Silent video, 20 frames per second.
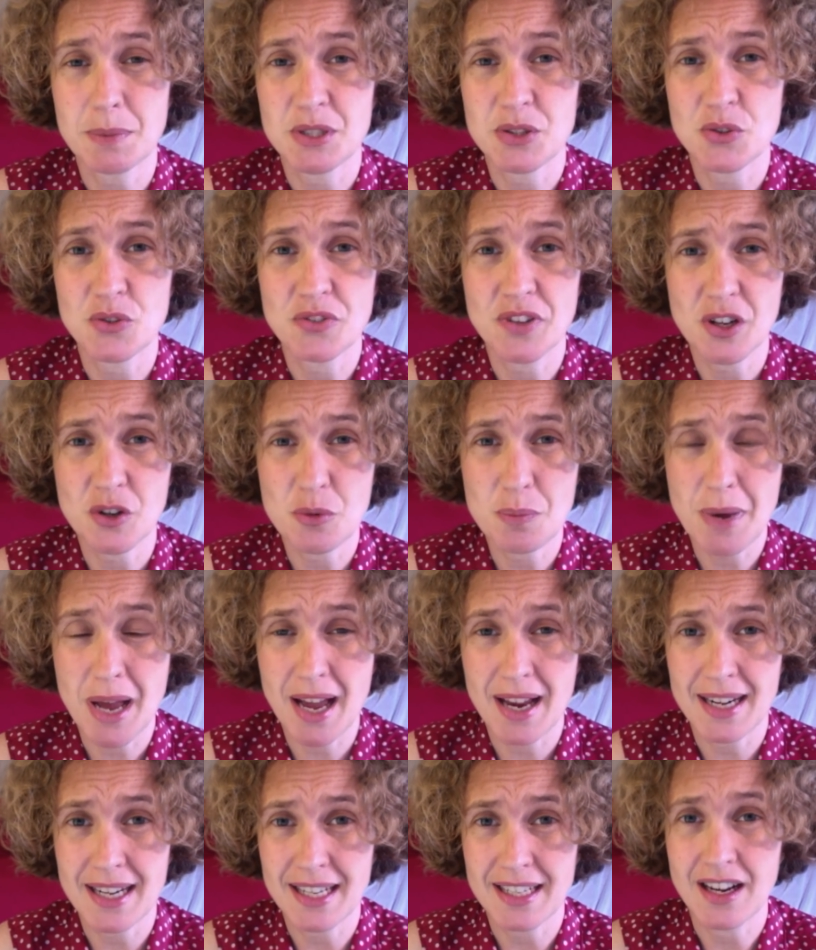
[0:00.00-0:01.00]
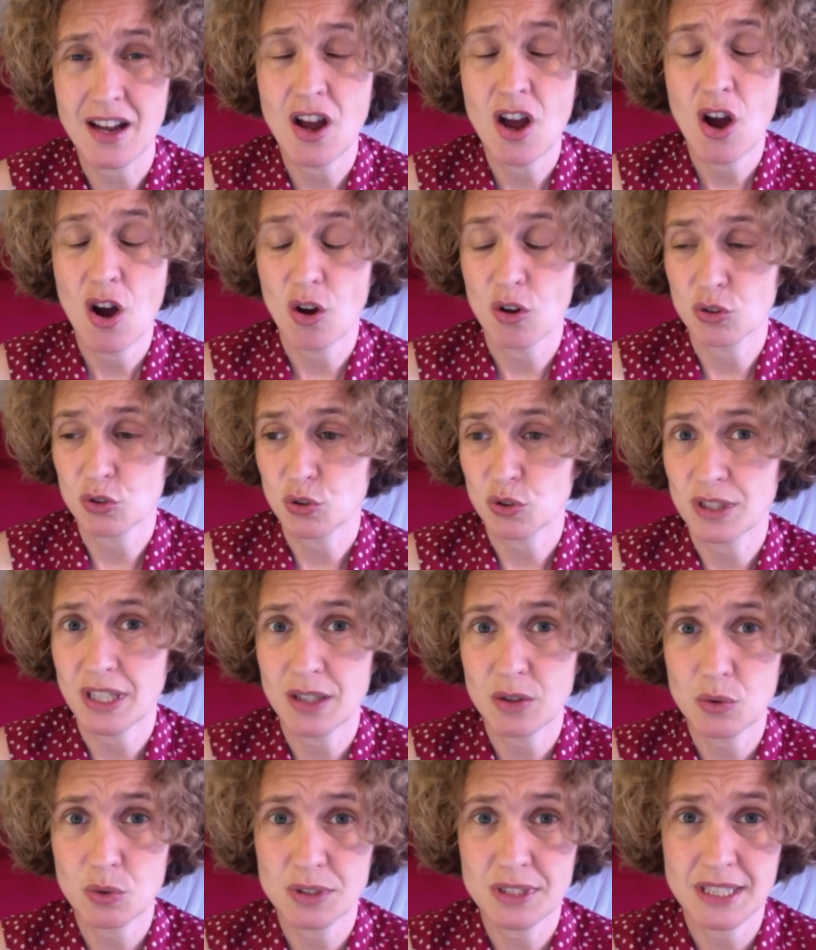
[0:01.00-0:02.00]
parce que faire le parallèle entre d'un
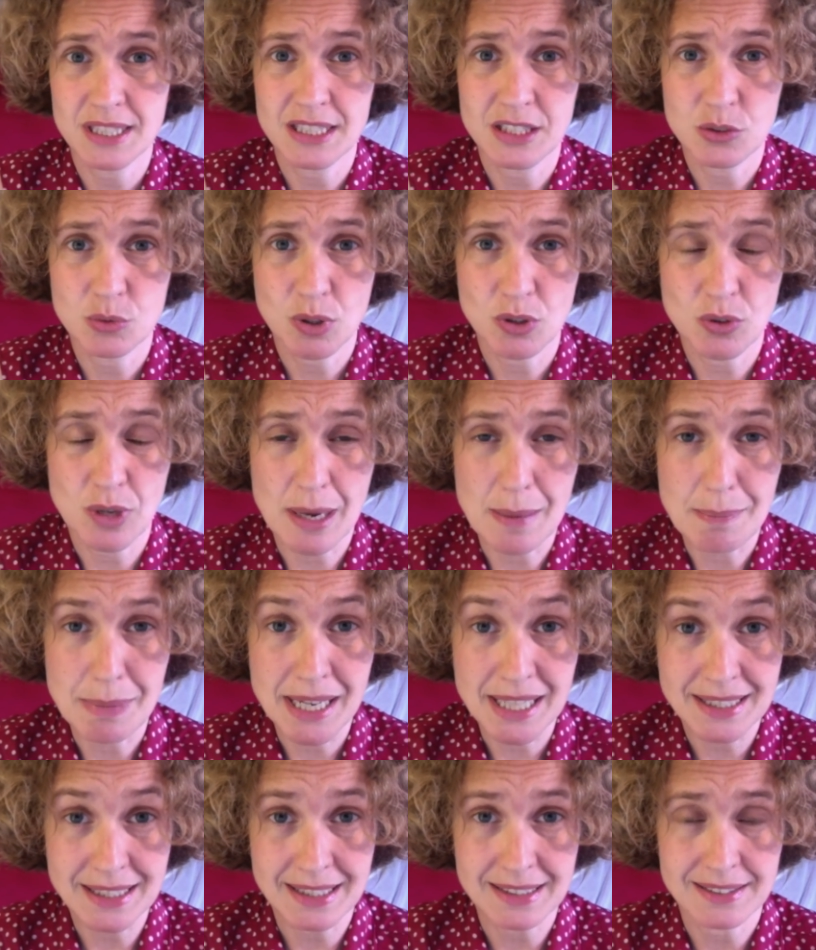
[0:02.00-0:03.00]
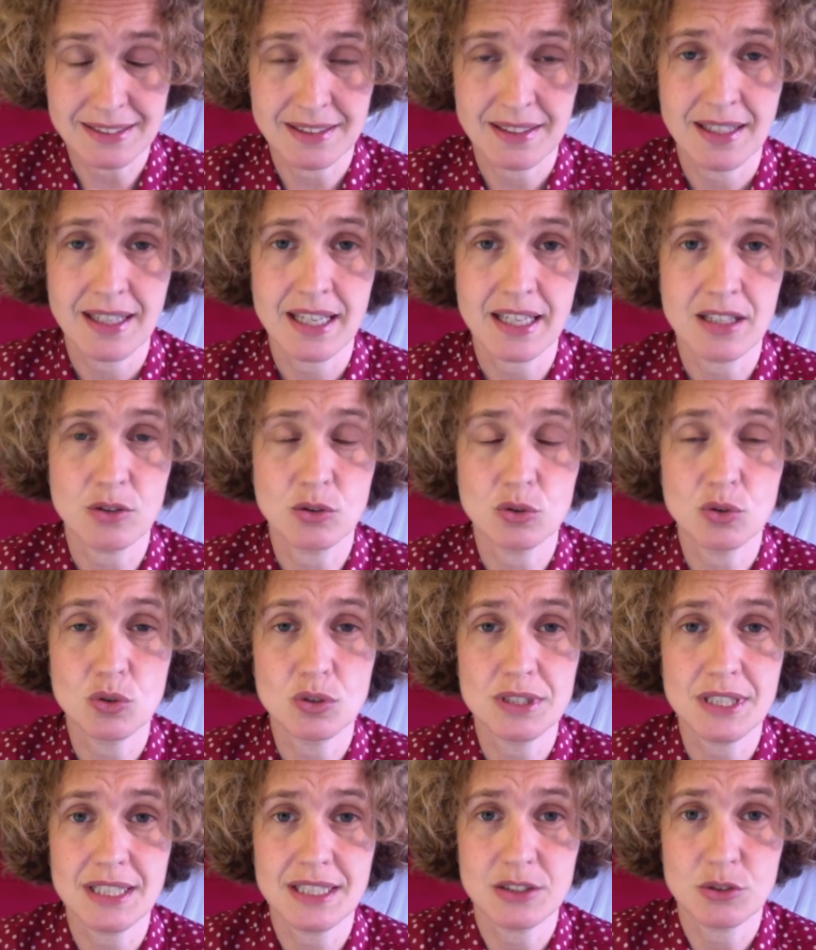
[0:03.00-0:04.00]
côté l'histoire de la planète et de l'autre
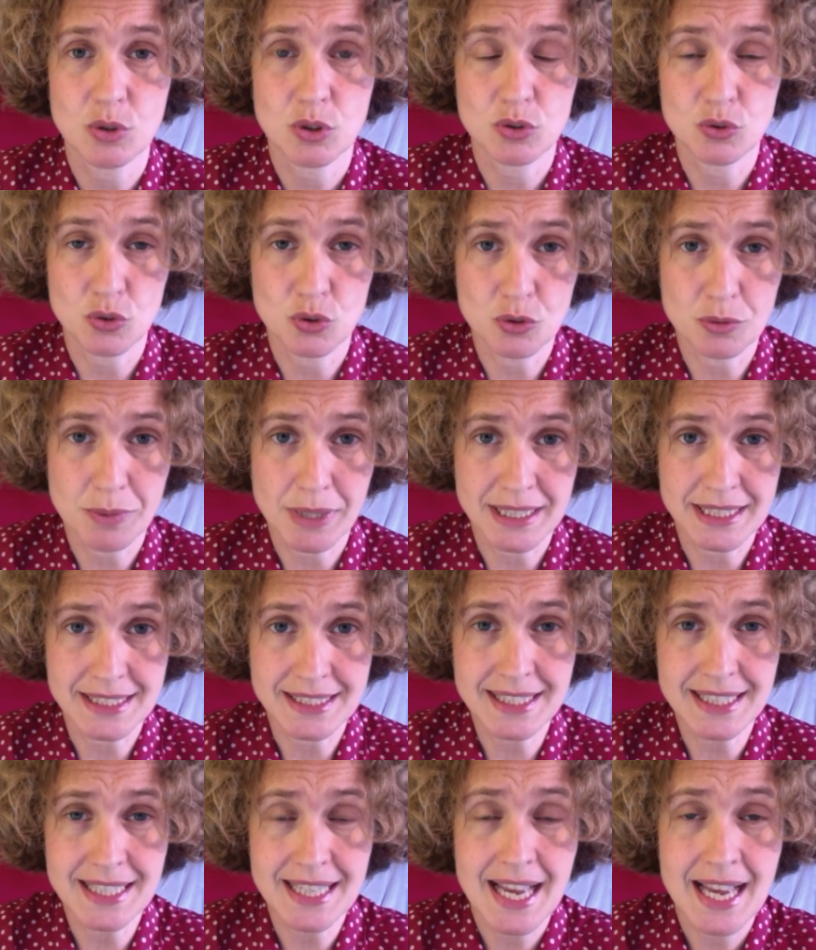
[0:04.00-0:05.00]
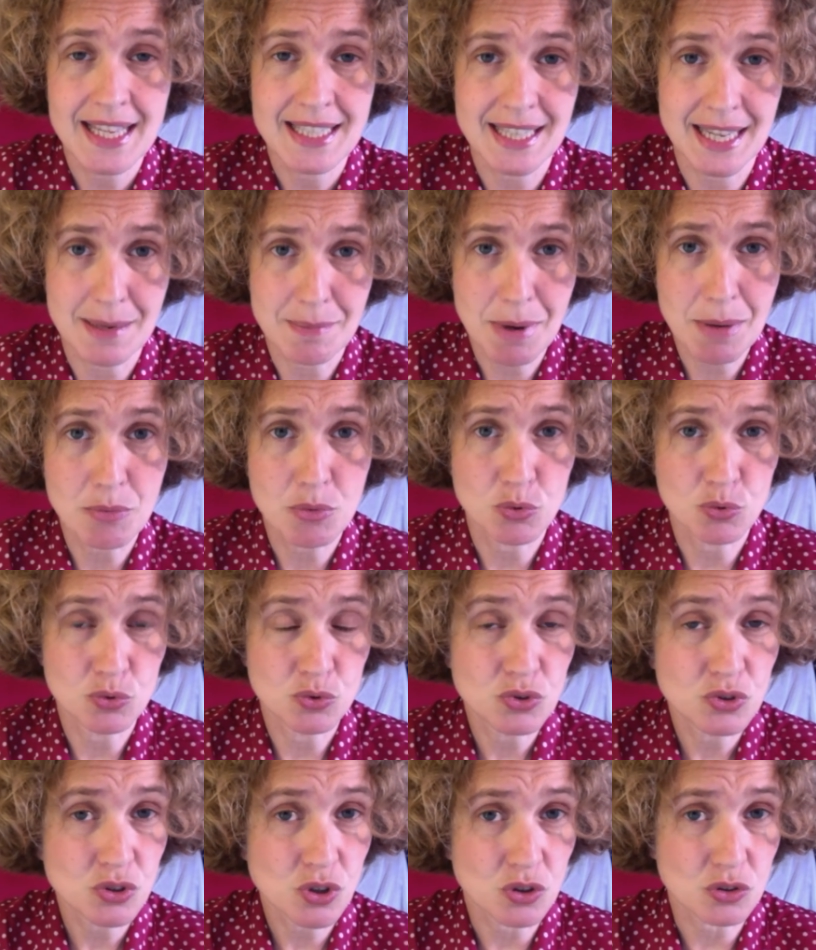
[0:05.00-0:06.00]
côté l'histoire de l'humanité, ça n'a pas beaucoup de
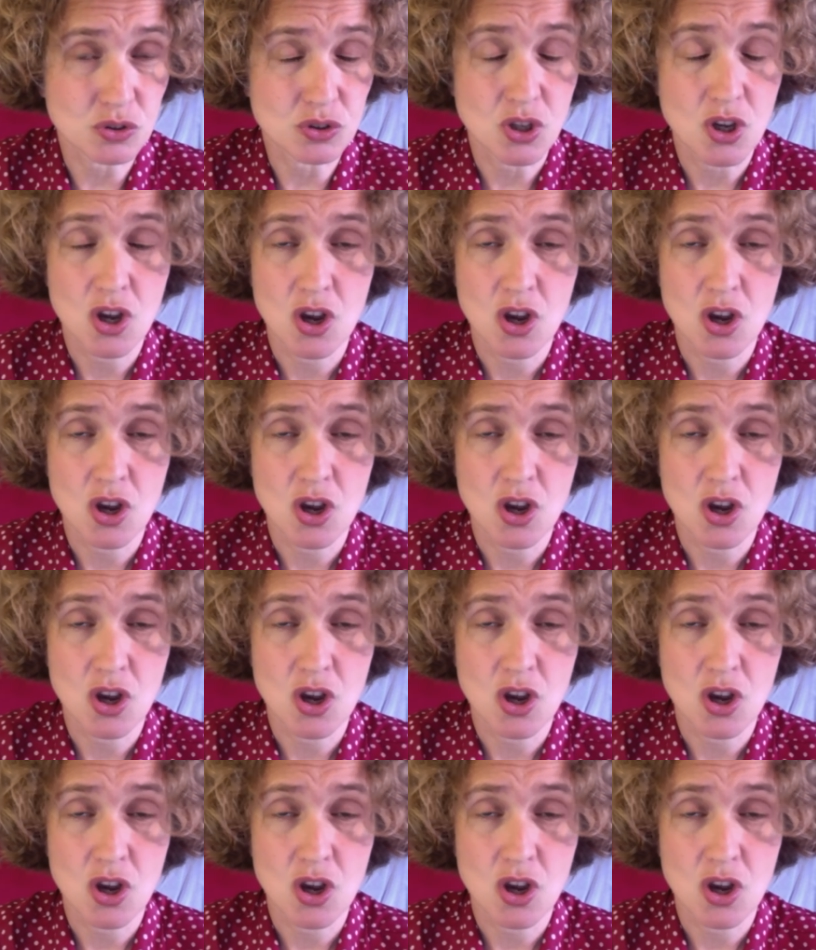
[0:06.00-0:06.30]
sens.